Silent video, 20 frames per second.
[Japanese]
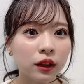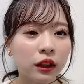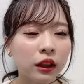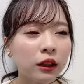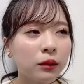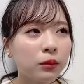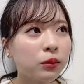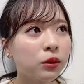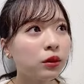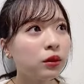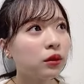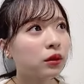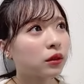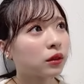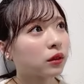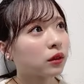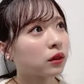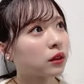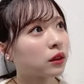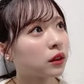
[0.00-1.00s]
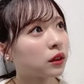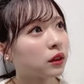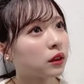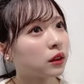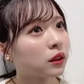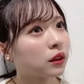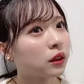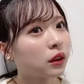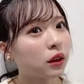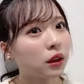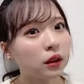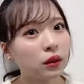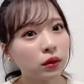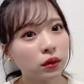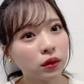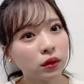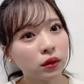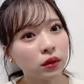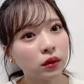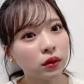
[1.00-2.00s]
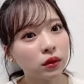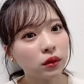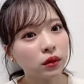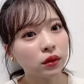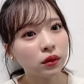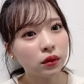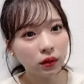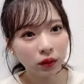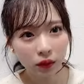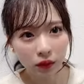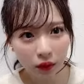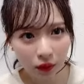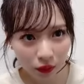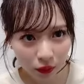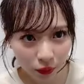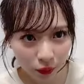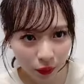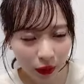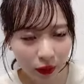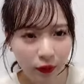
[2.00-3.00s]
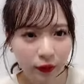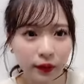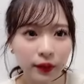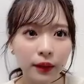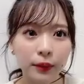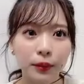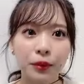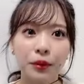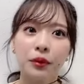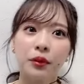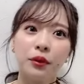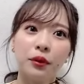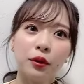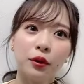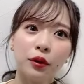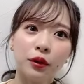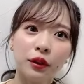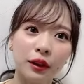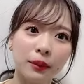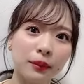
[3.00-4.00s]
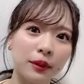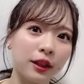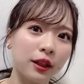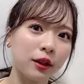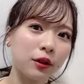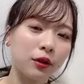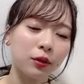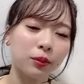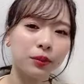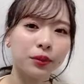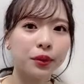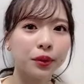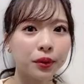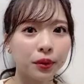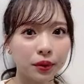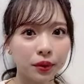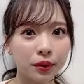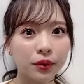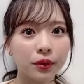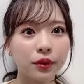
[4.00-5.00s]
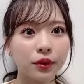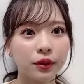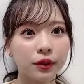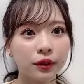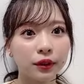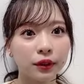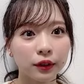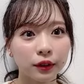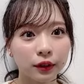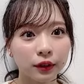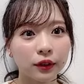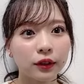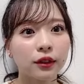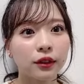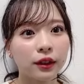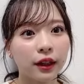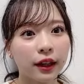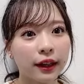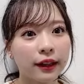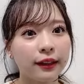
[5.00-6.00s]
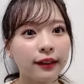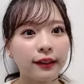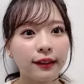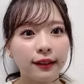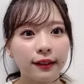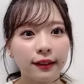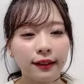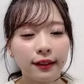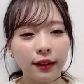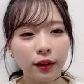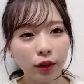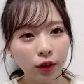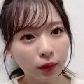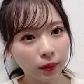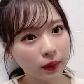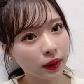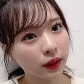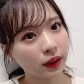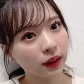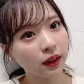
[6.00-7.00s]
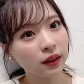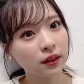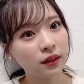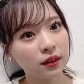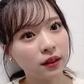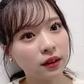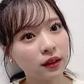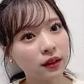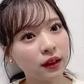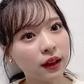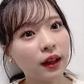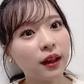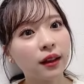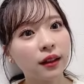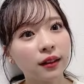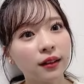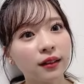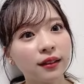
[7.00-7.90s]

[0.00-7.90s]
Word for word: アンレイブのあのファンクラブの方で見れるブログはいあとはまあ X で